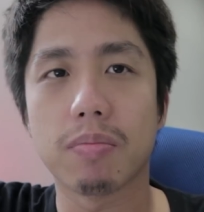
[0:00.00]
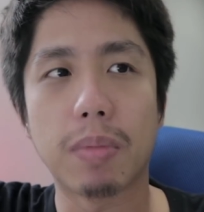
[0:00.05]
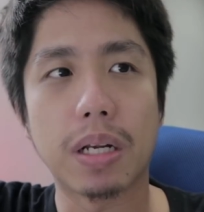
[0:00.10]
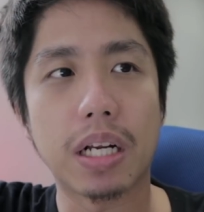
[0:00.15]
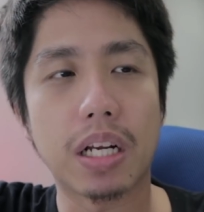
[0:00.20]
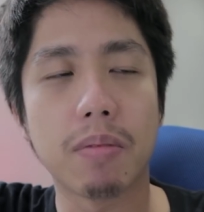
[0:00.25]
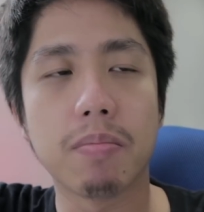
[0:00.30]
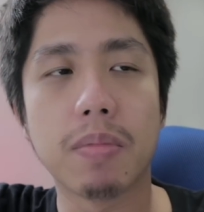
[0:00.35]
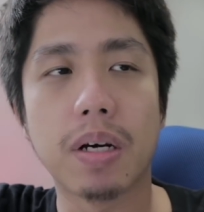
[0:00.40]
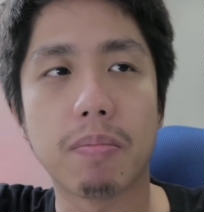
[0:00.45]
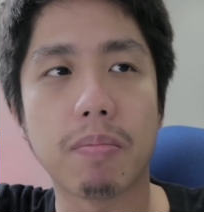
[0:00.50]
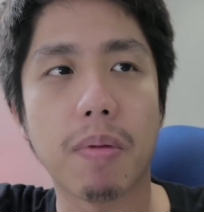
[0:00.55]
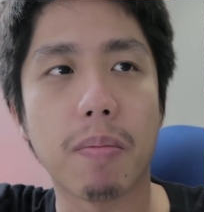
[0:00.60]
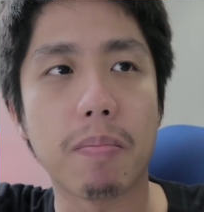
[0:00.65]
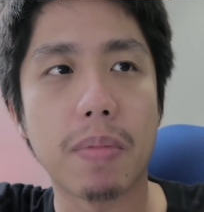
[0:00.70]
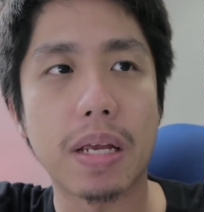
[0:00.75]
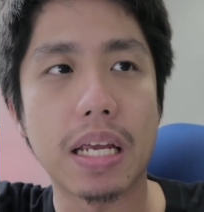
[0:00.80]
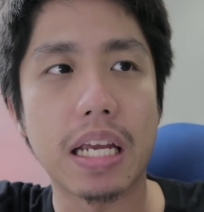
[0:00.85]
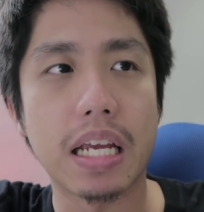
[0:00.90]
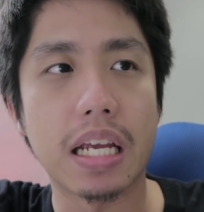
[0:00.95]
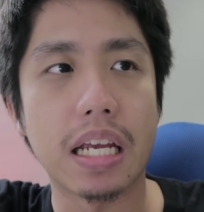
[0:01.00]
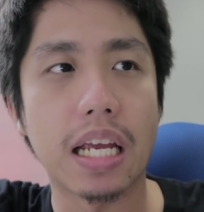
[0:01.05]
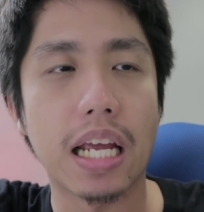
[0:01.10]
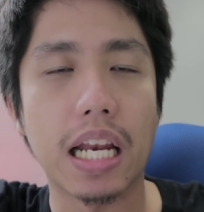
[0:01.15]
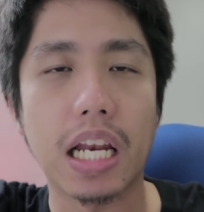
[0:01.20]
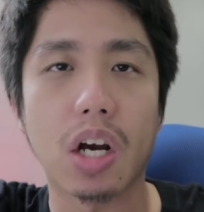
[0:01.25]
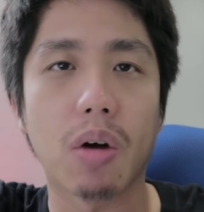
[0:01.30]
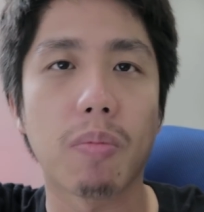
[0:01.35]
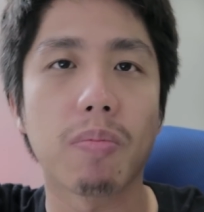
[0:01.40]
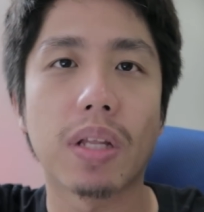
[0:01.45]
มันก็เหมือนแบบมีเฮ
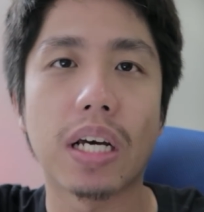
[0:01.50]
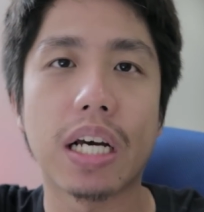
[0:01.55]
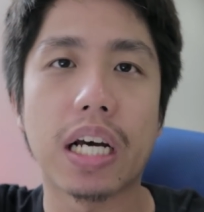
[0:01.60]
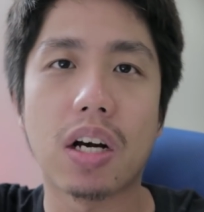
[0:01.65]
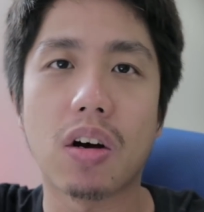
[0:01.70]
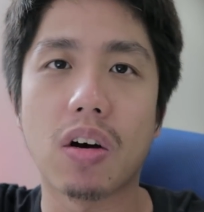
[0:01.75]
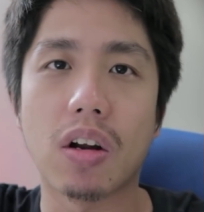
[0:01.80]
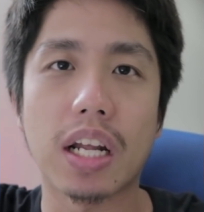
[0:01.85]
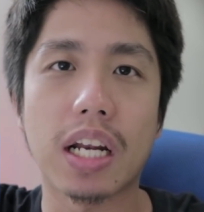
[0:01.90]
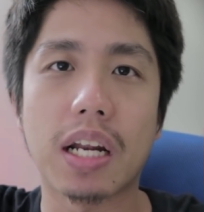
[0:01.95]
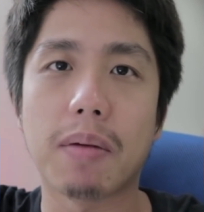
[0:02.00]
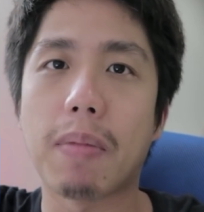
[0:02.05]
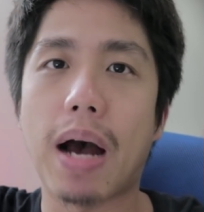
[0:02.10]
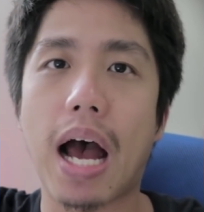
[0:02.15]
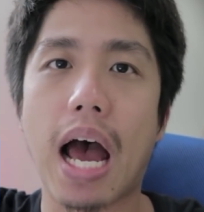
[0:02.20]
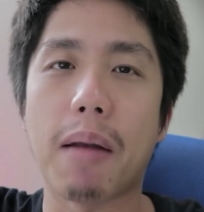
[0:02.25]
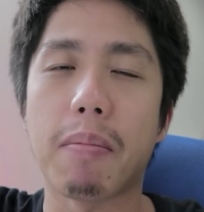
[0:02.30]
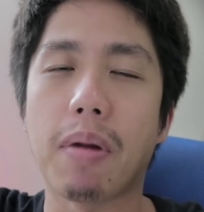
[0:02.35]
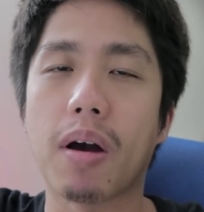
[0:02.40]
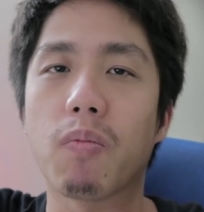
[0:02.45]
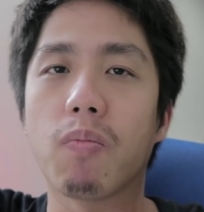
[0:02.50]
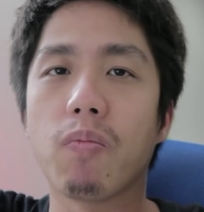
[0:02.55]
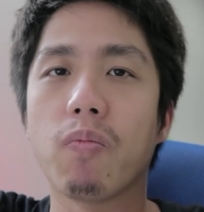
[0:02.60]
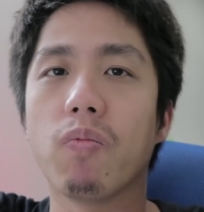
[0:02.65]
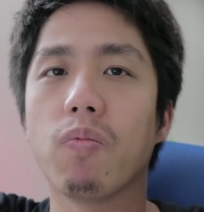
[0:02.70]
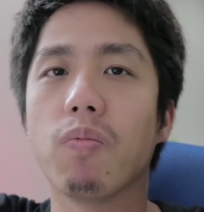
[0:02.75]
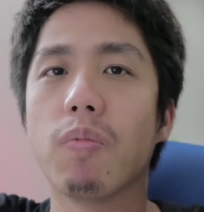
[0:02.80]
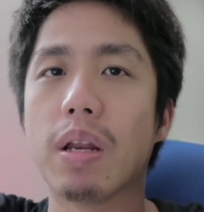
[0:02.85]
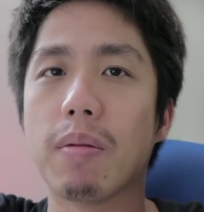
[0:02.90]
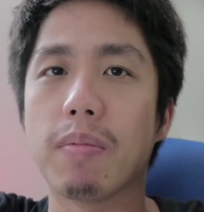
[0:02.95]
ลิคอปเตอร์ของรัฐบาลนั่ง
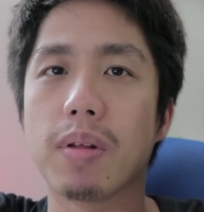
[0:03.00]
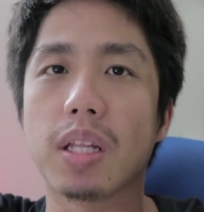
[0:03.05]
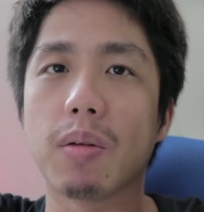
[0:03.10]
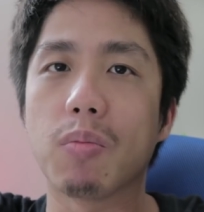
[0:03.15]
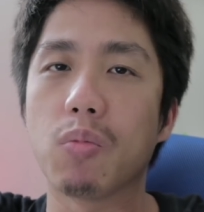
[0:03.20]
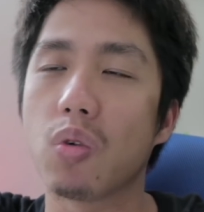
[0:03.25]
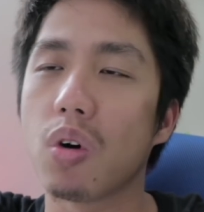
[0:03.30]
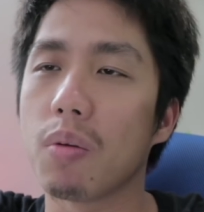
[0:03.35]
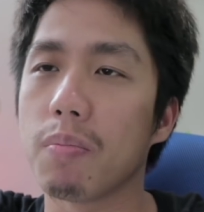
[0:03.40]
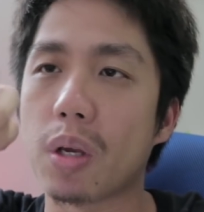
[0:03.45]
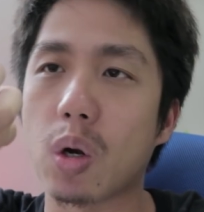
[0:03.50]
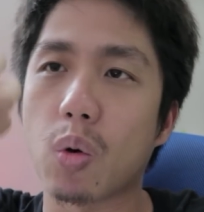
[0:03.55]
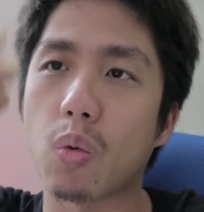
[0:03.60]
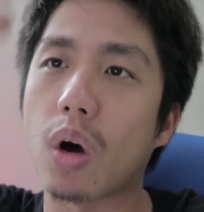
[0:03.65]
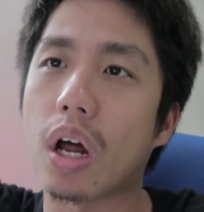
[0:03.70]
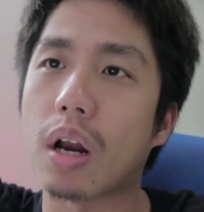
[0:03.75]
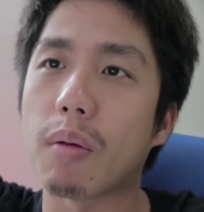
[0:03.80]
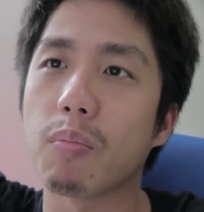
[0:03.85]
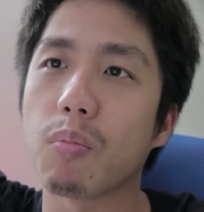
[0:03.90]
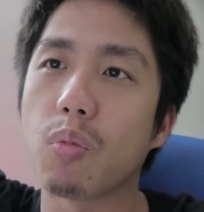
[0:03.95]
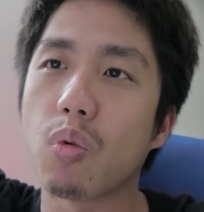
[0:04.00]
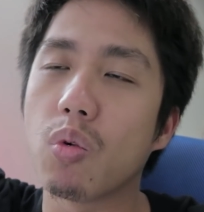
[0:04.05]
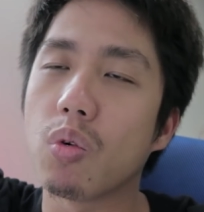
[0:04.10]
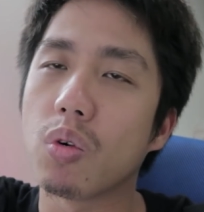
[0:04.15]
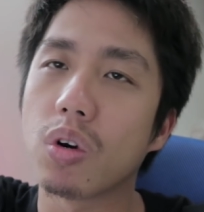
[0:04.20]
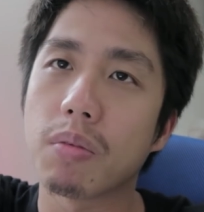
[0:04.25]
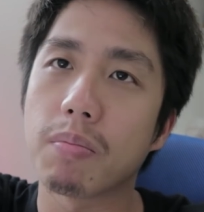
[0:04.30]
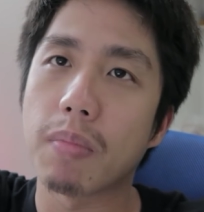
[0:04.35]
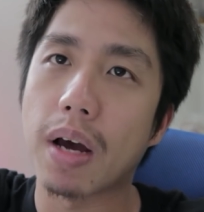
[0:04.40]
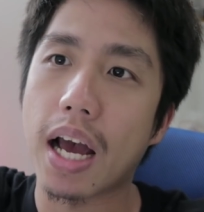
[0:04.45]
บินมาตะบวนมีควันพุ่ง
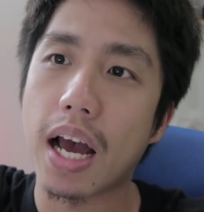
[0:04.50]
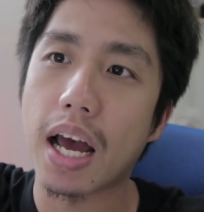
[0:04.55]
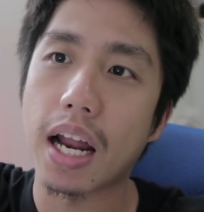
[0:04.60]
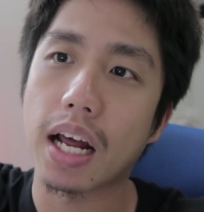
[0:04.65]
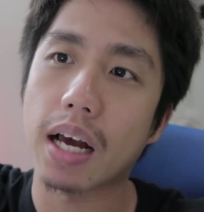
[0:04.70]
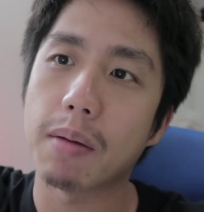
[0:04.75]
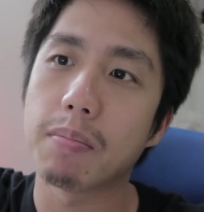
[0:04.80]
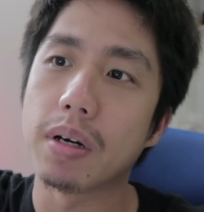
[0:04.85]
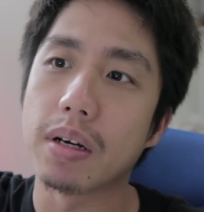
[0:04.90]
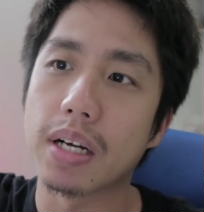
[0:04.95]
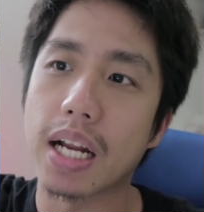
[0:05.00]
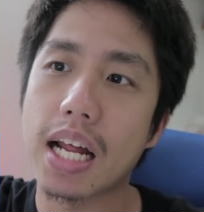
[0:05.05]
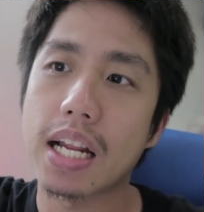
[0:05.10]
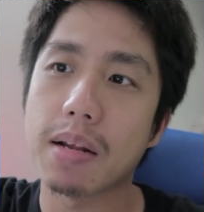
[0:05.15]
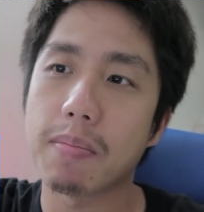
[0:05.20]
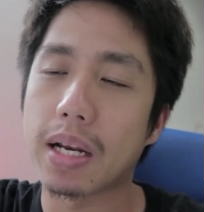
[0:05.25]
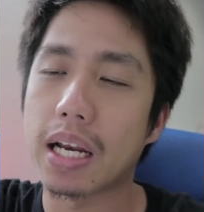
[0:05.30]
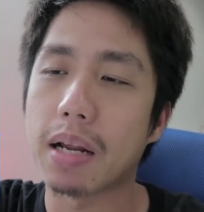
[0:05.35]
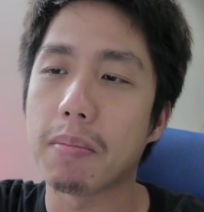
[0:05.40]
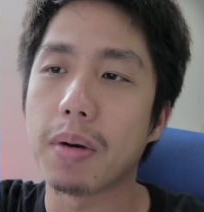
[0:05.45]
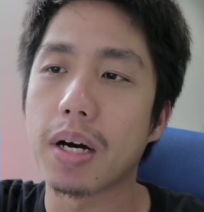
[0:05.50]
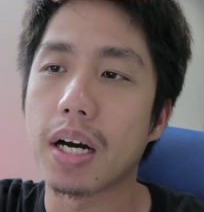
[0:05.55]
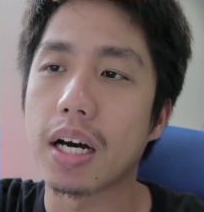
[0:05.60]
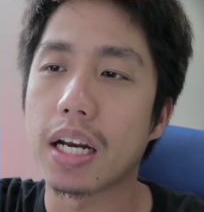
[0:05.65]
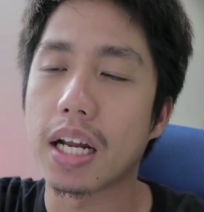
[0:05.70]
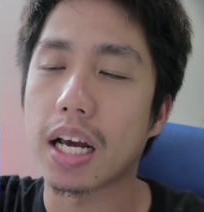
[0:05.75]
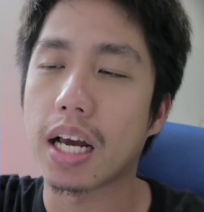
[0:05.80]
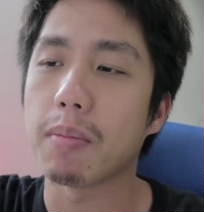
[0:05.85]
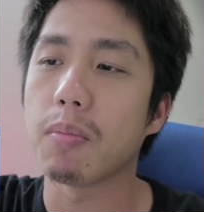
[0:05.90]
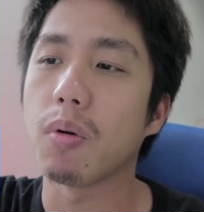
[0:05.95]
ขึ้นมานะครับเหมือนน่าจะเป็นระเบิ
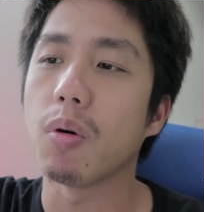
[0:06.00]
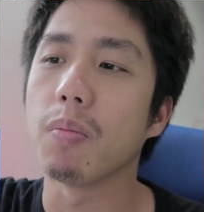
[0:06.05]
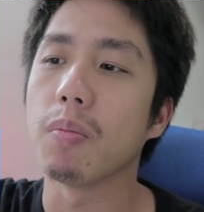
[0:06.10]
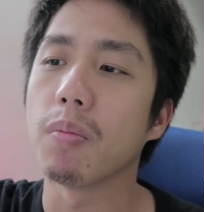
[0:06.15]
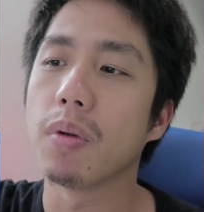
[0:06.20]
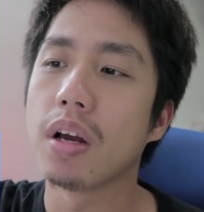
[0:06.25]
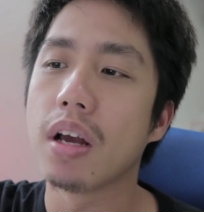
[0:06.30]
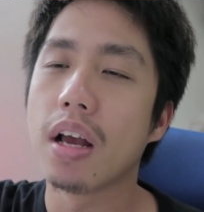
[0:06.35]
ดนะครับผม